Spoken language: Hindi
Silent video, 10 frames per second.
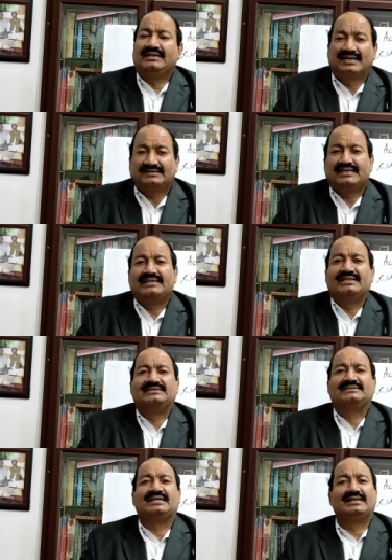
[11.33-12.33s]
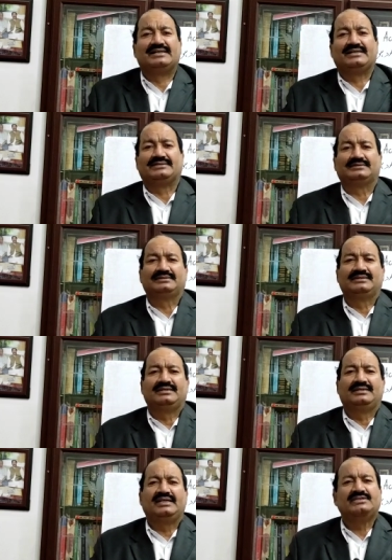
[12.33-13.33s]
नथिंग इज़ सर्टन
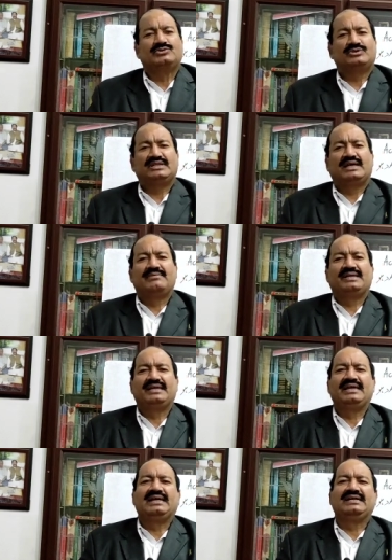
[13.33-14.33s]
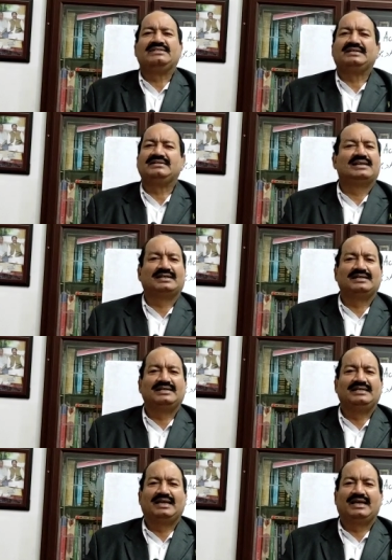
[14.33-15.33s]
इस दुनिया में एक ही चीज़
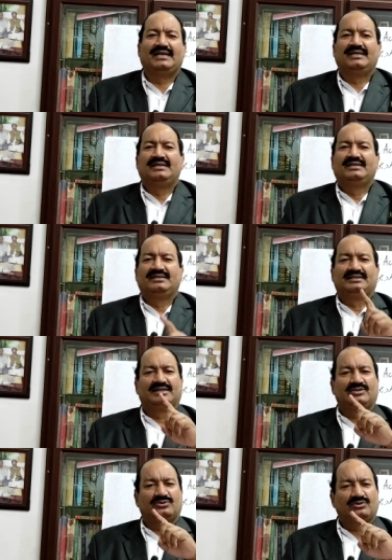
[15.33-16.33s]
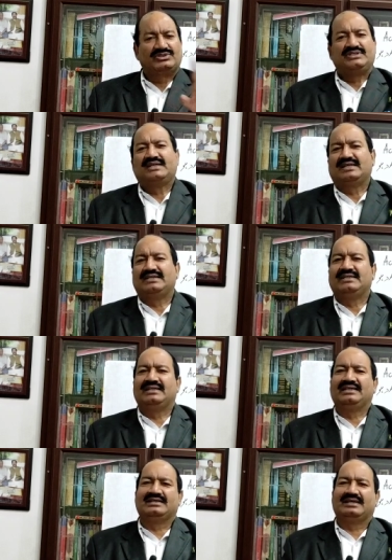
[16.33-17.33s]
यकीनी है कि कुछ यकीनी
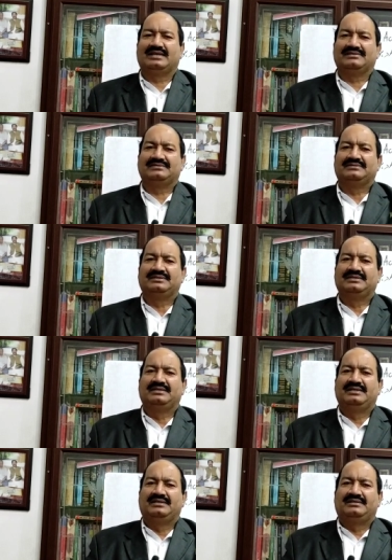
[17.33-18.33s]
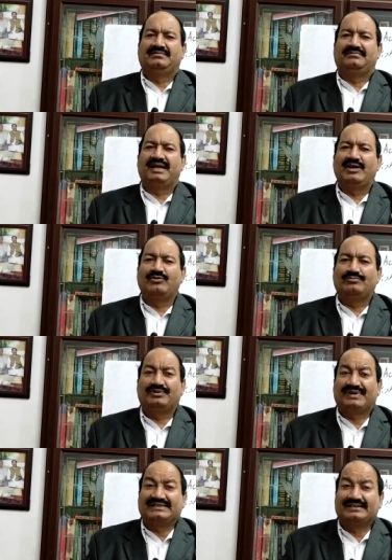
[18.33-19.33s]
नहीं है मैं हूं
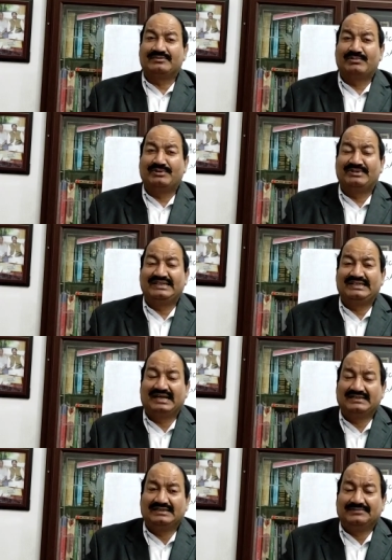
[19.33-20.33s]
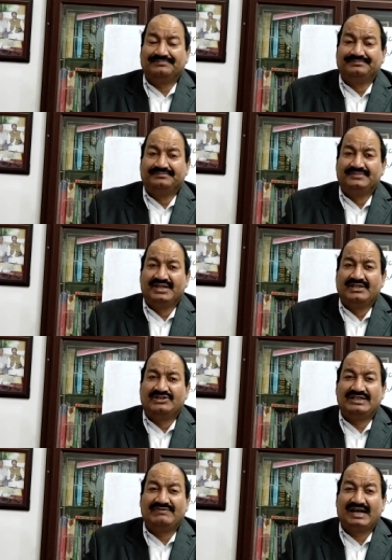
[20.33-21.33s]
प्रोफेसर मोहम्मद मनीर कादरी
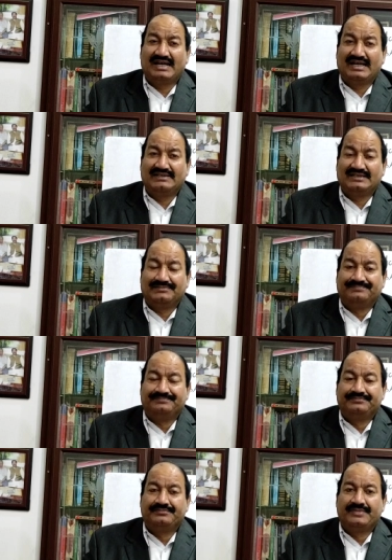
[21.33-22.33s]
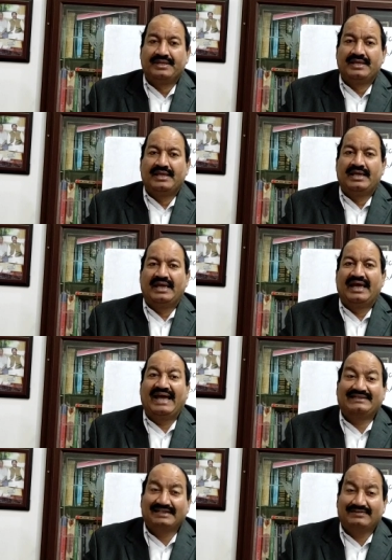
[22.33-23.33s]
जीव का नाजरीन
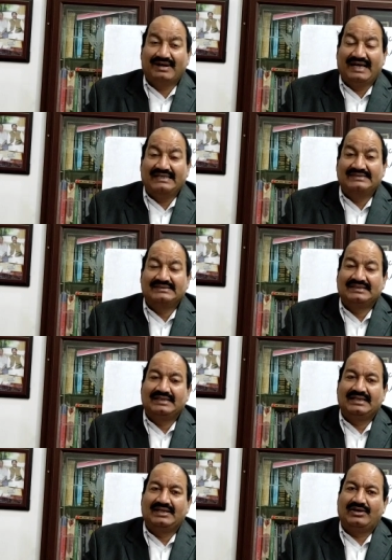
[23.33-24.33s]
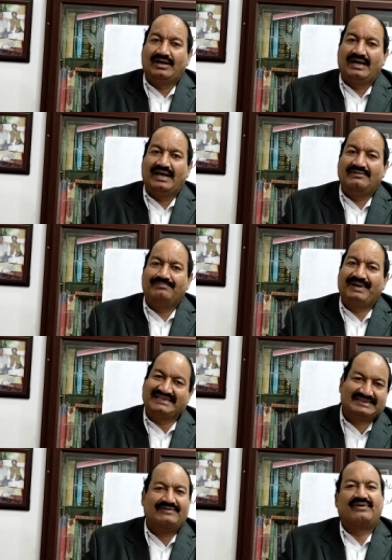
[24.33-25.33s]
एक्टिव वॉइस एंड
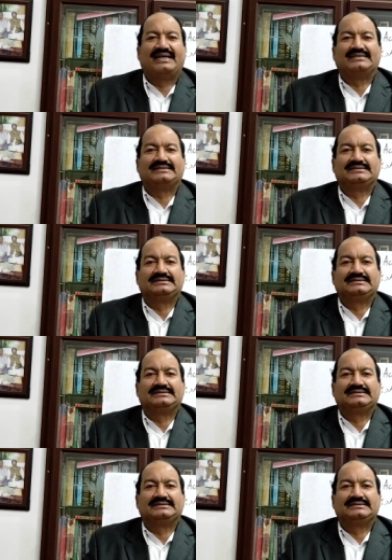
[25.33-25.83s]
पैसे वॉइस